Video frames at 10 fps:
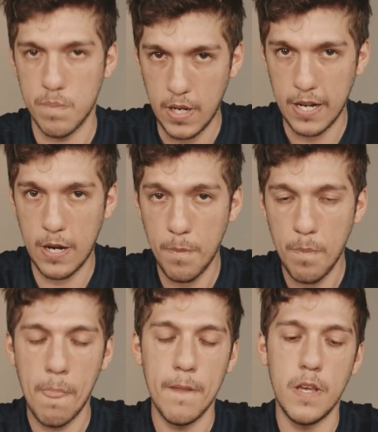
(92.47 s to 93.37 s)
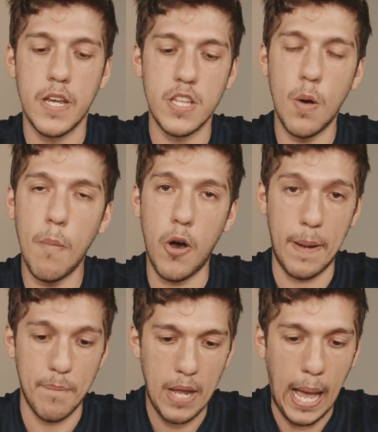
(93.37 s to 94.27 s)
Tá legal? Então
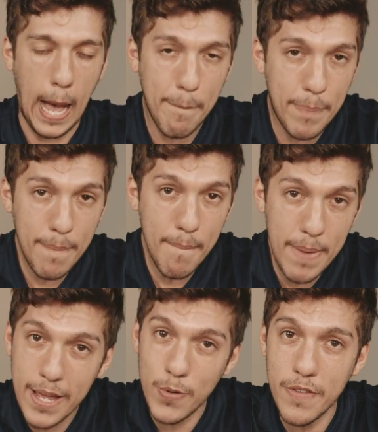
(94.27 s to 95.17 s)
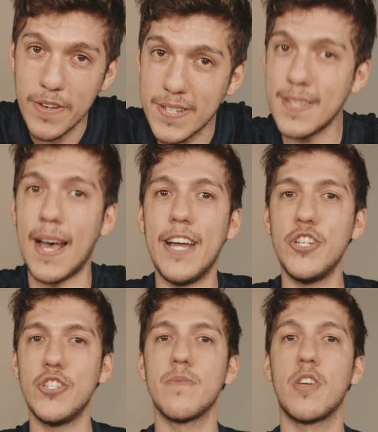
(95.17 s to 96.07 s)
bora. A primeira
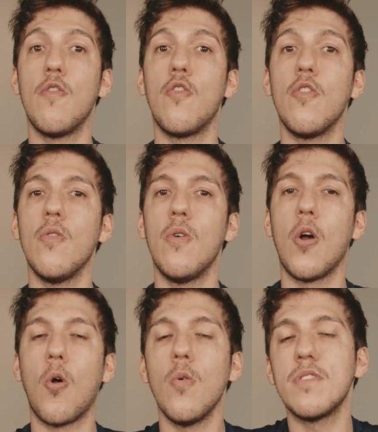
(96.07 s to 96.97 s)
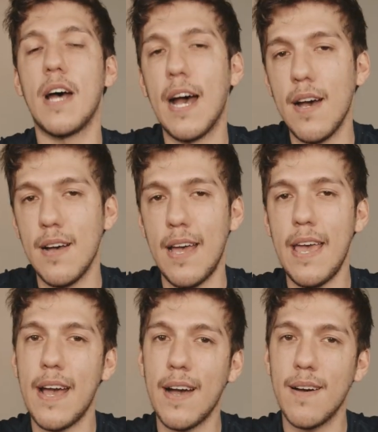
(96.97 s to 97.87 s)
universidade que eu vou contar
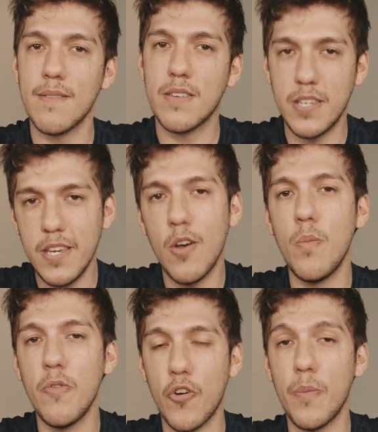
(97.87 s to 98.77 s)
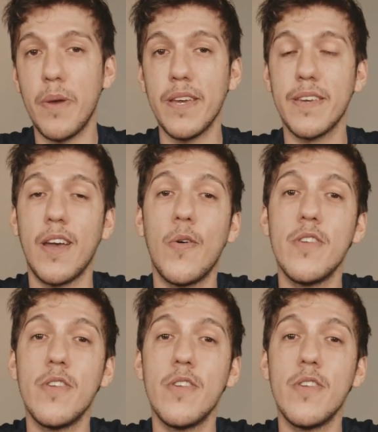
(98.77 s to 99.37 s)
é a que eu me formei, que é a